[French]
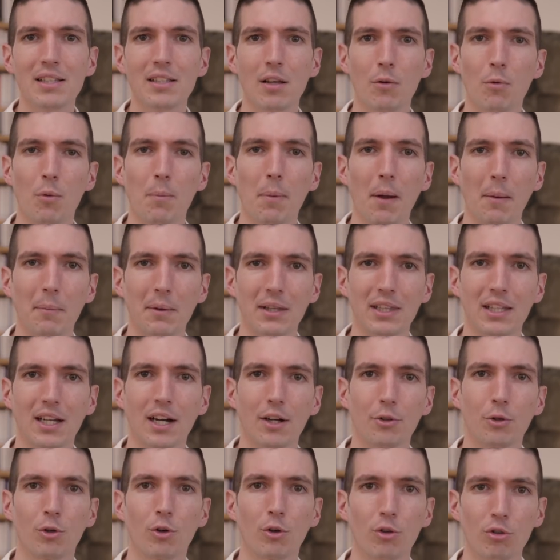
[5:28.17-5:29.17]
Ça vous
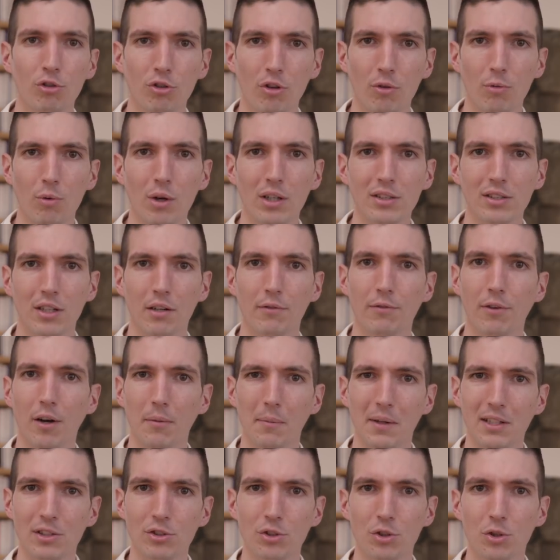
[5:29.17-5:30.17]
permettra de recevoir cette
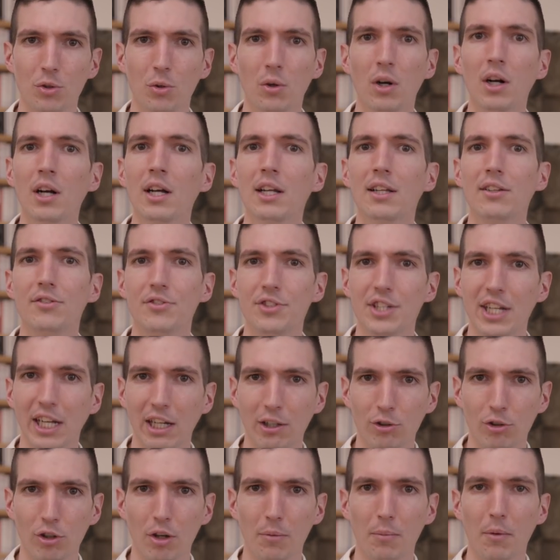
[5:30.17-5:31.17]
formation
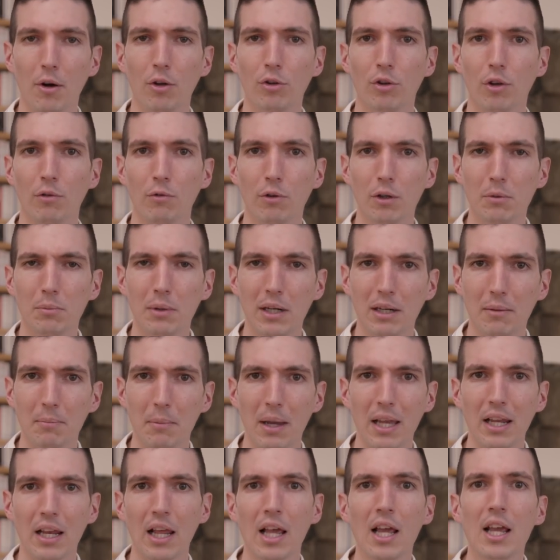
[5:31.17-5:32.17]
directement dans votre boîte
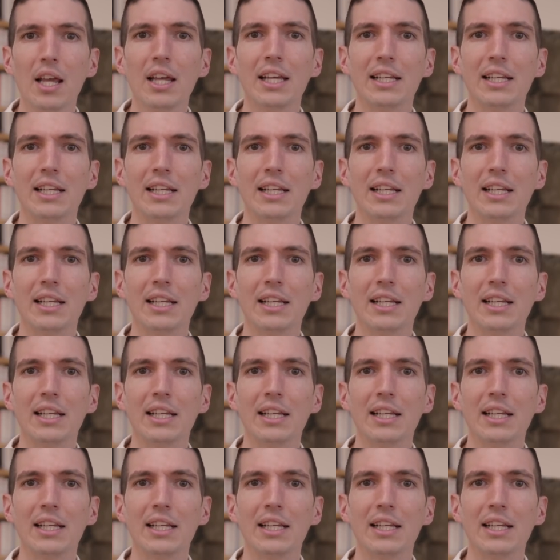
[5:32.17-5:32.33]
mail.